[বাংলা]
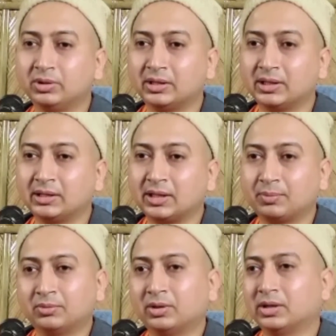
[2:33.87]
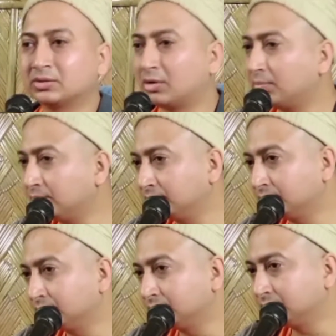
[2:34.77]
দিয়েছিলেন তারপরে বললেন স্টপ
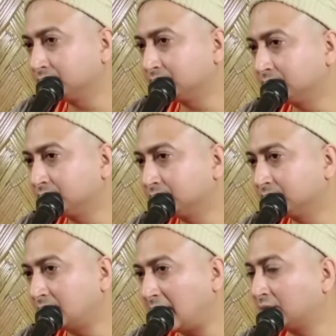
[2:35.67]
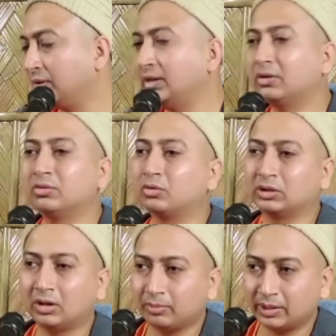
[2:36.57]
আর তো এই নিয়ে কোনো
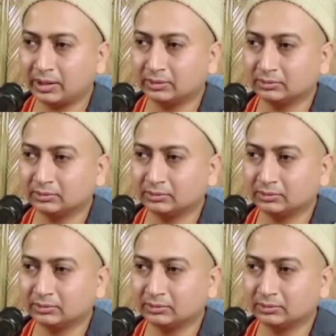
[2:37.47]
কথা হবে না